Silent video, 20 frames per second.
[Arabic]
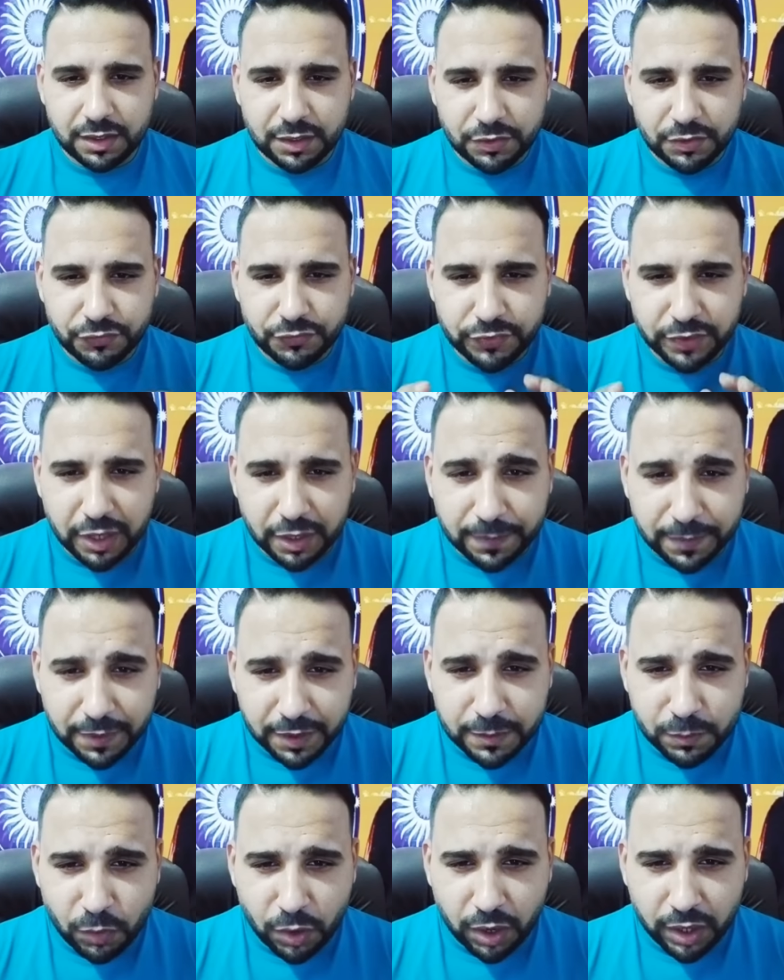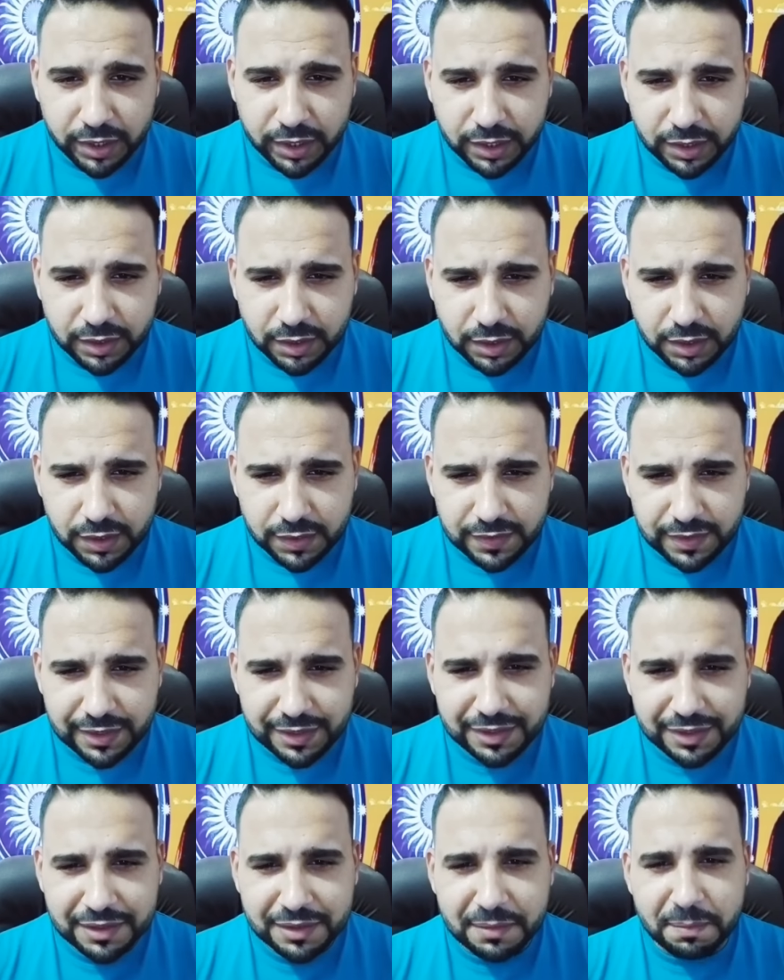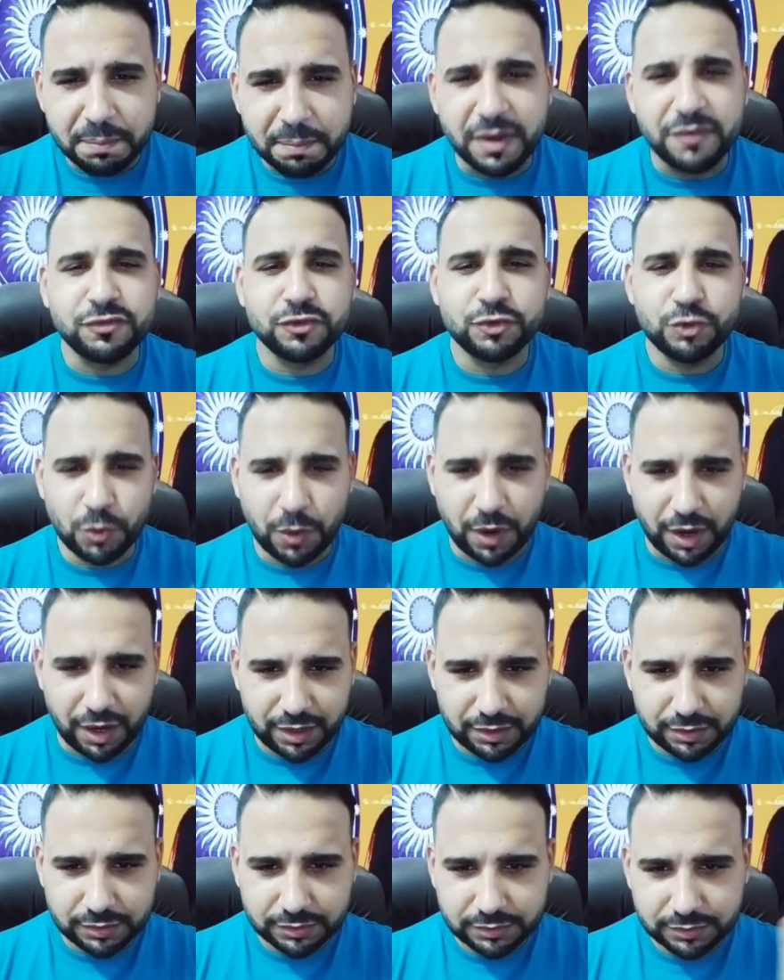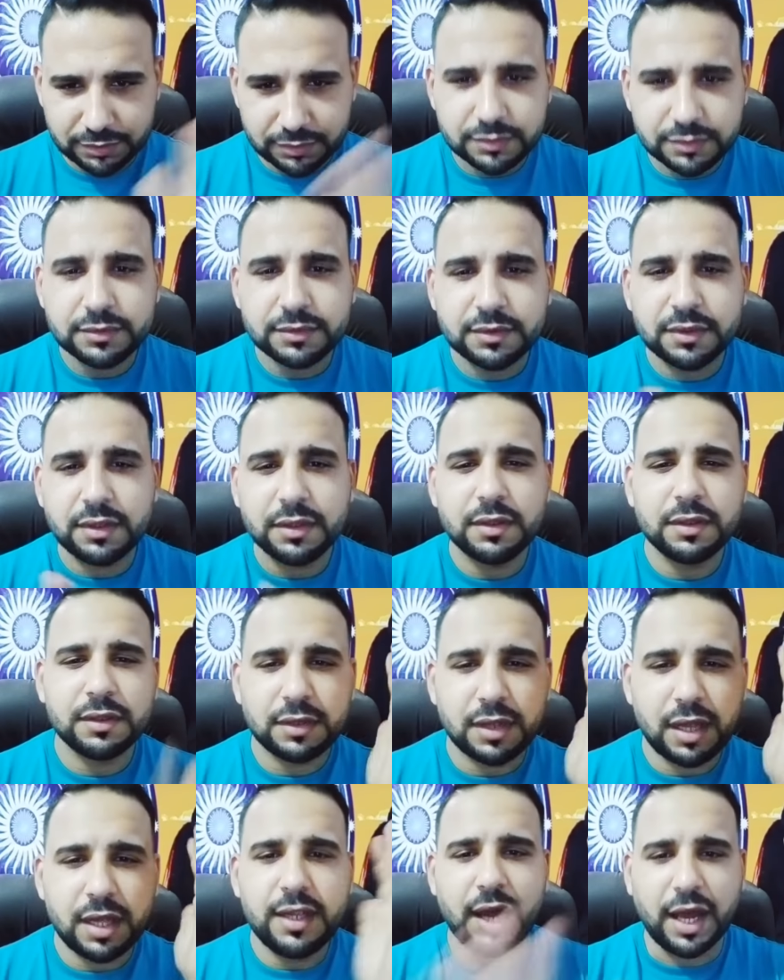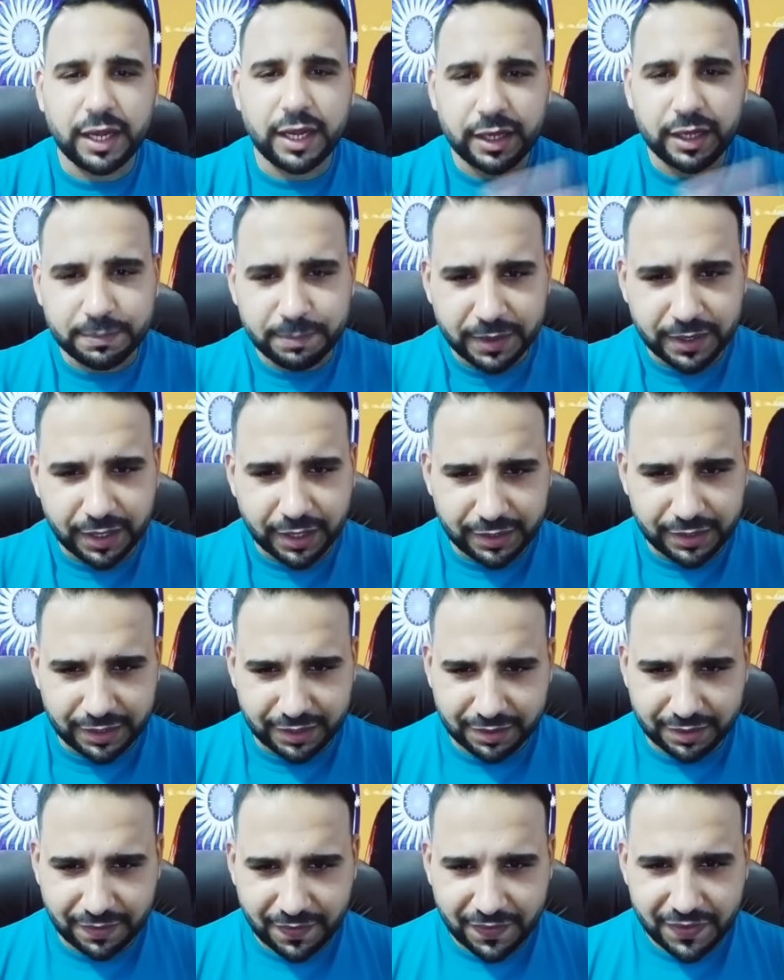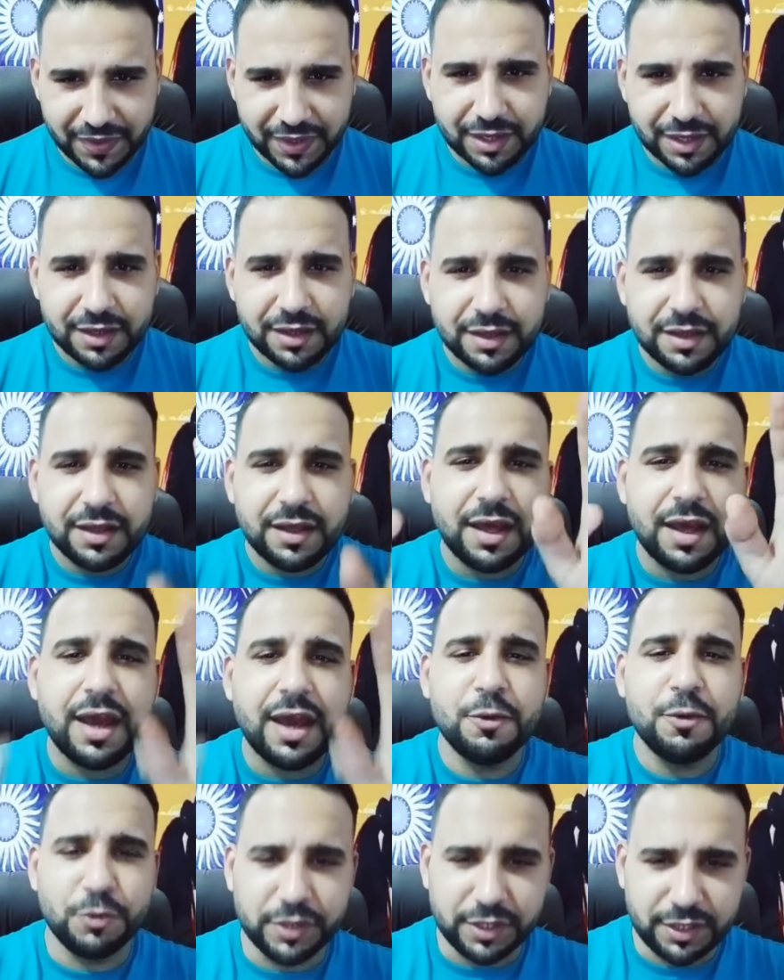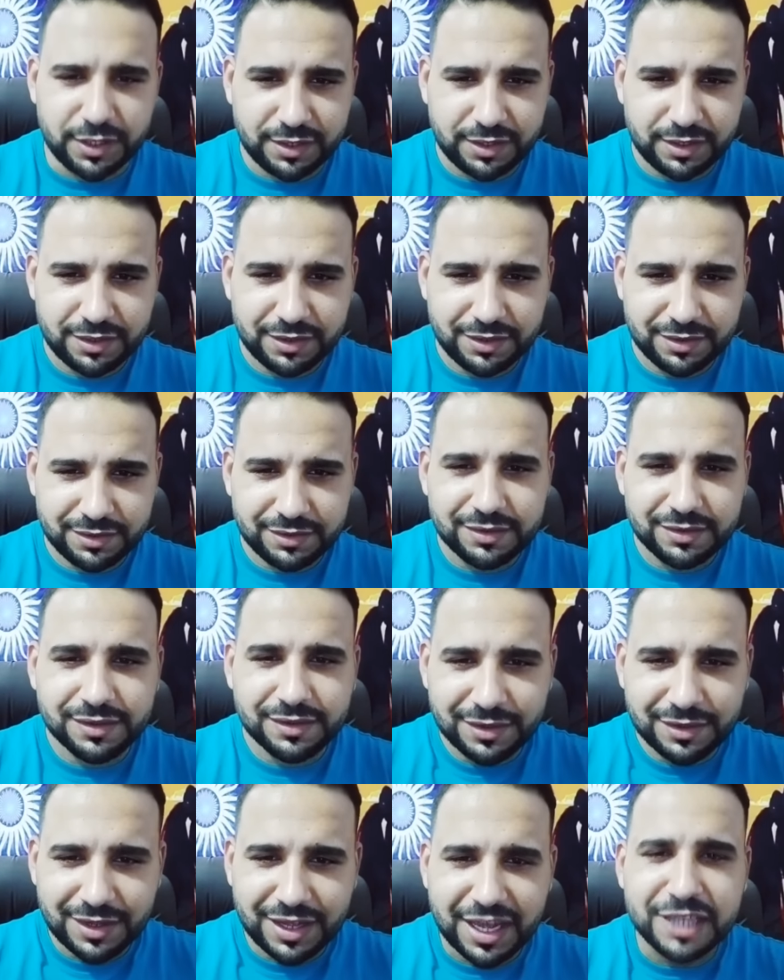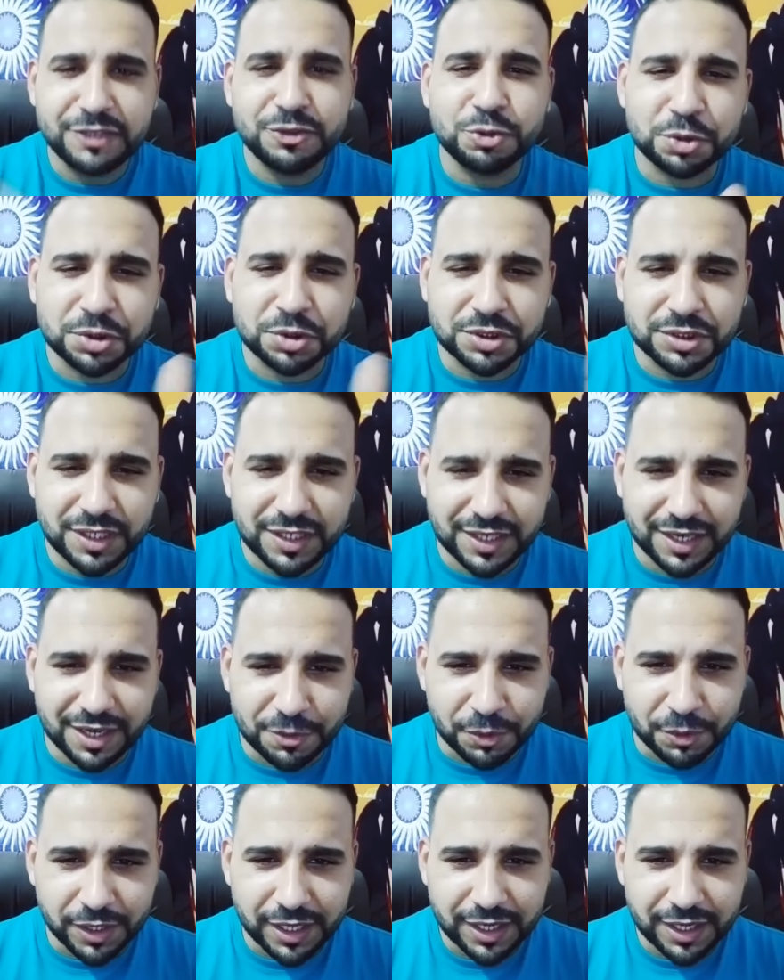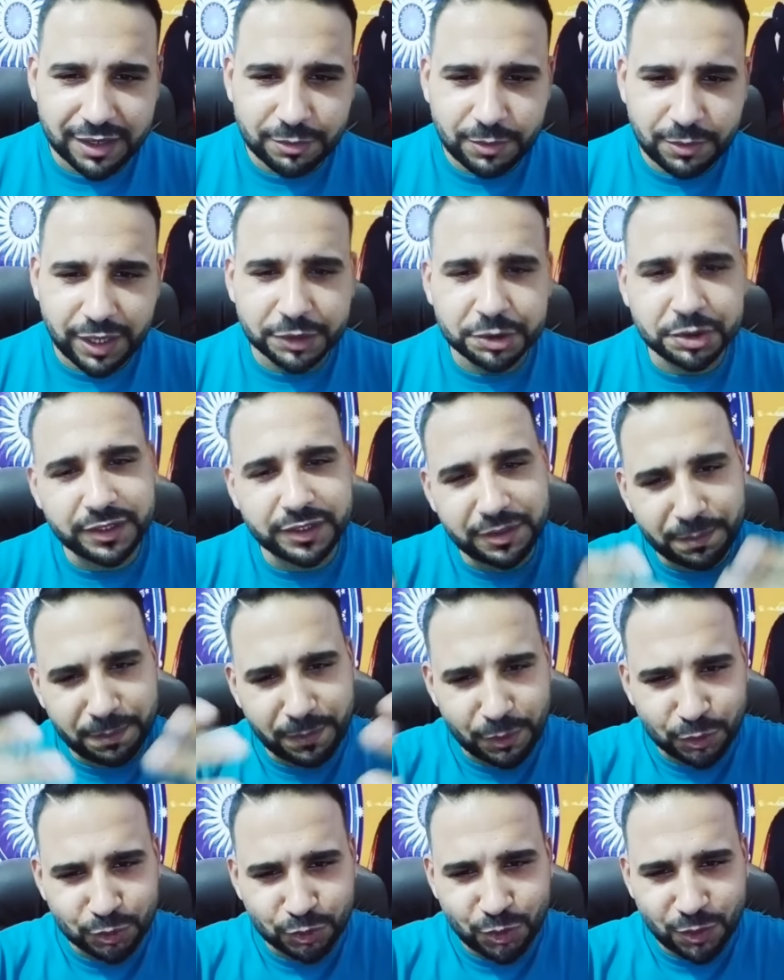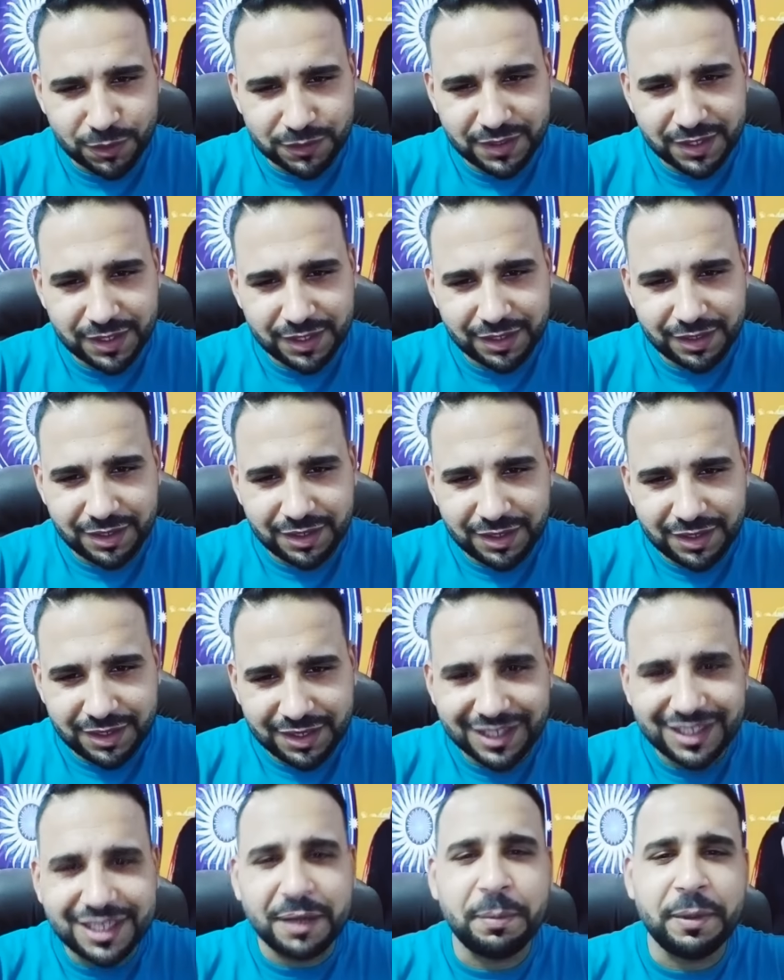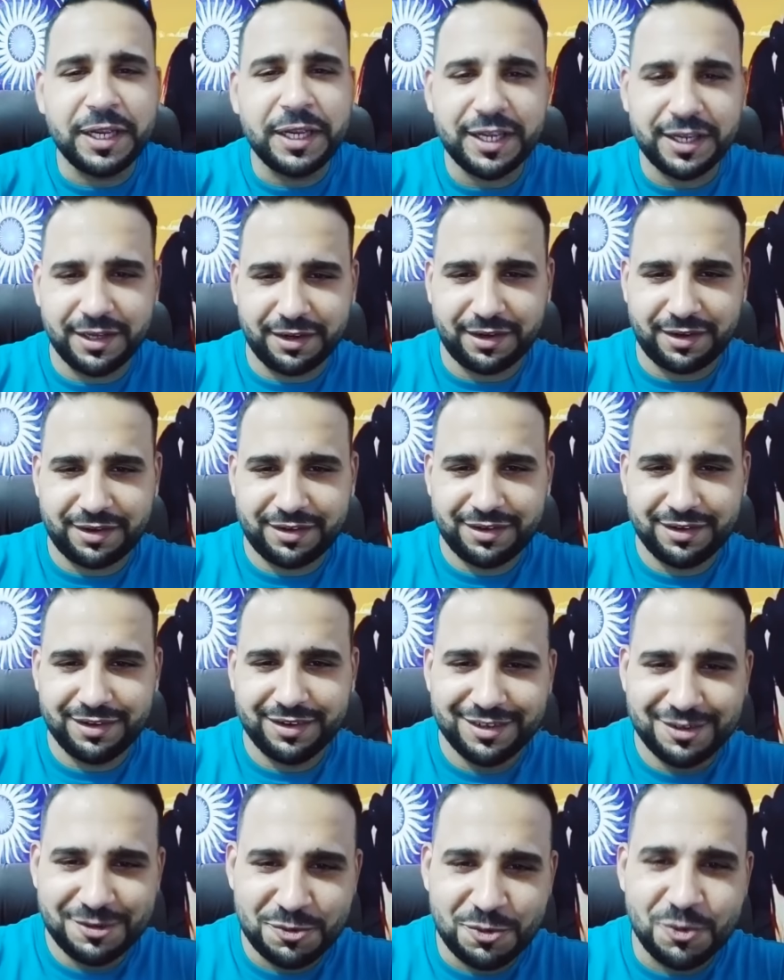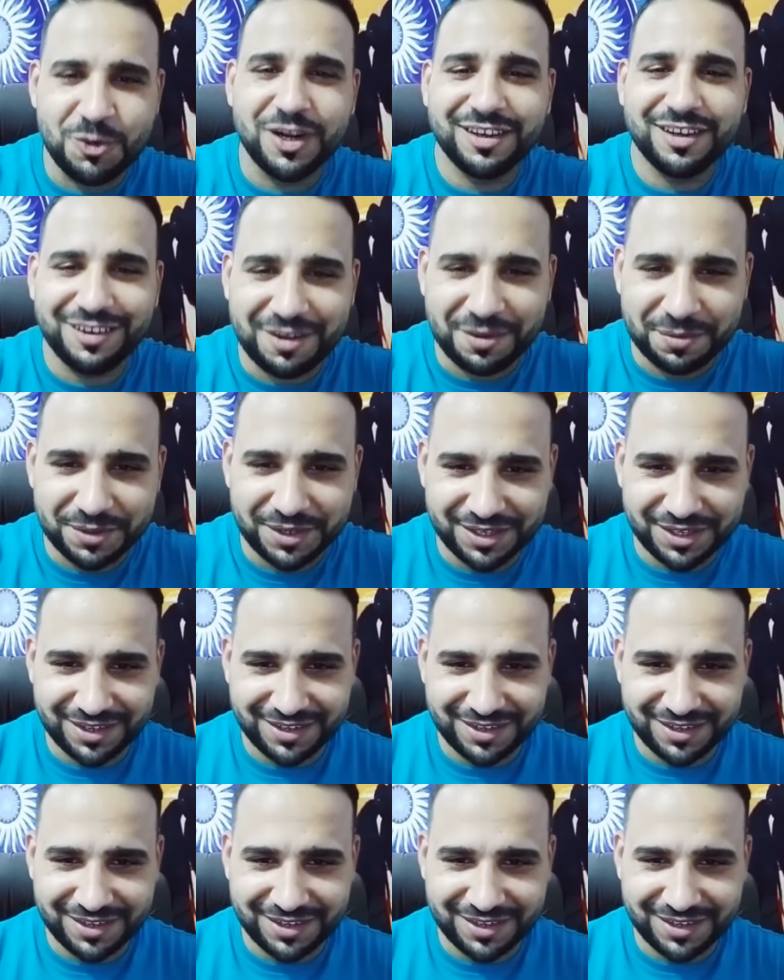في ابراج معينه كده مفضوحه اي حاجه تبان عليها قوي هاتوا الشاي او القهوه عشان الموضوع ده كبير ويلا بينا